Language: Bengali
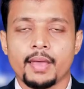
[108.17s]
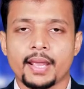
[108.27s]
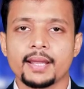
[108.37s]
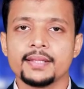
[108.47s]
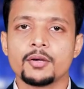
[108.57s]

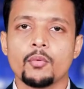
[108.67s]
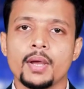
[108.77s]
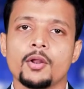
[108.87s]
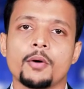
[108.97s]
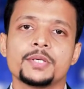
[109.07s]
একাধিক
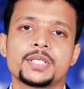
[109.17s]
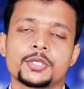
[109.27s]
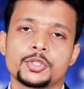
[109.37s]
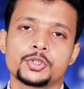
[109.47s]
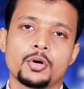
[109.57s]
ওয়েল
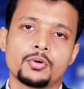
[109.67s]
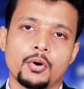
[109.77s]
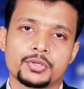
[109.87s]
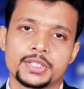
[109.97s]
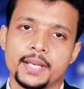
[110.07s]
অবিশ্বাস্য
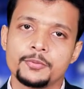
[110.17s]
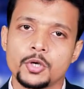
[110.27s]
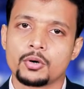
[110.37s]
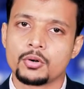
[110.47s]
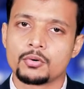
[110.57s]
সংখ্যক শিপ
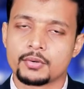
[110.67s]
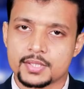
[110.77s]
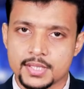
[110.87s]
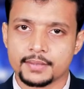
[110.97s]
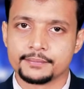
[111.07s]
সংগ্রহ
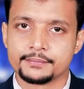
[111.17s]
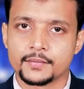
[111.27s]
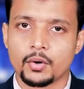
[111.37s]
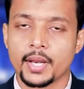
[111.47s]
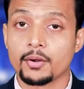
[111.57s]
করেছে
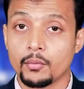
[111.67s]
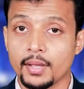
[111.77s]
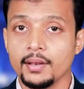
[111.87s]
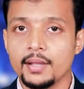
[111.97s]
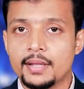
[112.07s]
অনেক
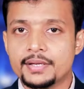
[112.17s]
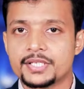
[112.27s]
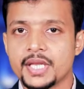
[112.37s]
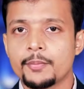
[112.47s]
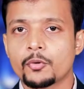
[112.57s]
ওয়েল
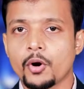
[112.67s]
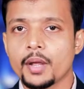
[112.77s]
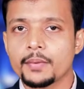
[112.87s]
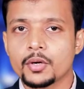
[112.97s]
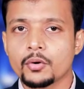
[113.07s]
শিপ
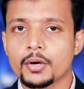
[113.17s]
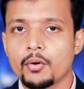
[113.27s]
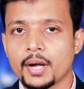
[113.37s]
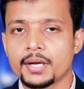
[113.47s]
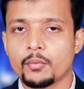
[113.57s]
ক্রয় বিক্রয়
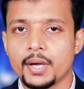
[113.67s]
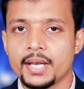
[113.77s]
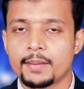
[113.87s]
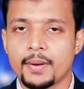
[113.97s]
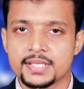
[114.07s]
করায়
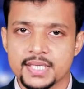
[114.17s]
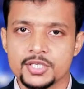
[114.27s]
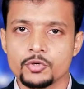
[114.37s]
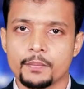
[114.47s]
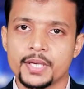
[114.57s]
ওয়েলের
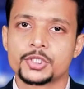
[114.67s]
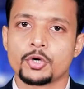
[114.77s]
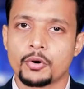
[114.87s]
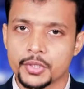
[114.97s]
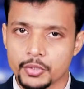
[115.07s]
বাজারটিও বেশ
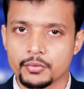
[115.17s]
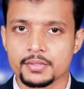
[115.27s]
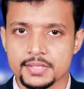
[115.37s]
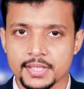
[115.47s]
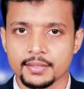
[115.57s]
সক্রিয়
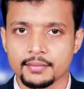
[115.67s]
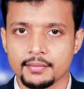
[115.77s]
হয়েছে